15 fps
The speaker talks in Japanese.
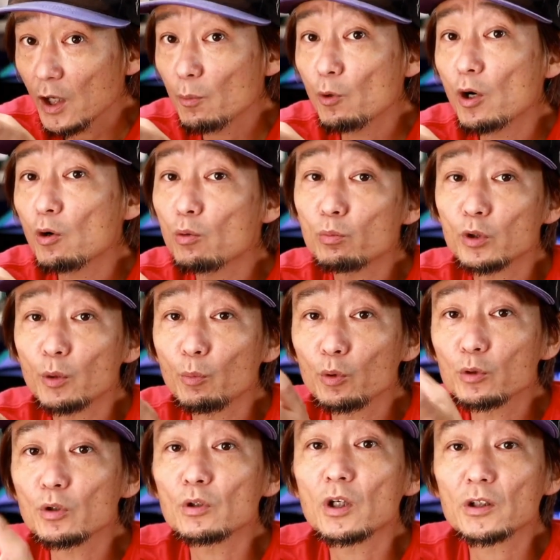プライモアコンボ
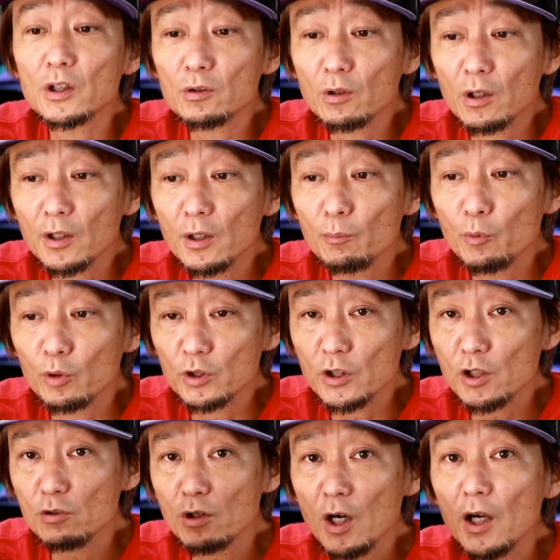で持ってる方とかね
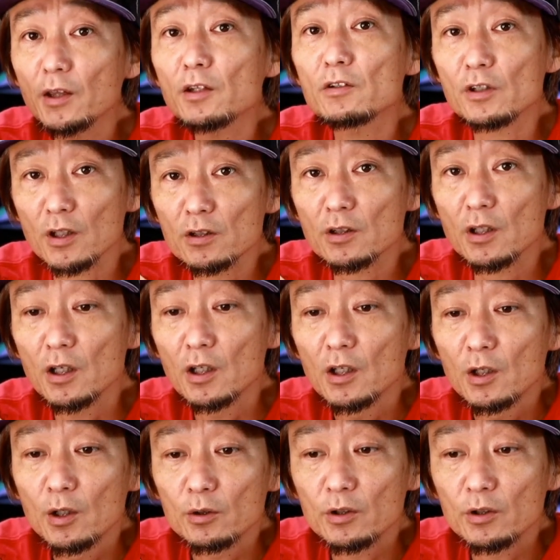もう最初から入ってるじゃないですか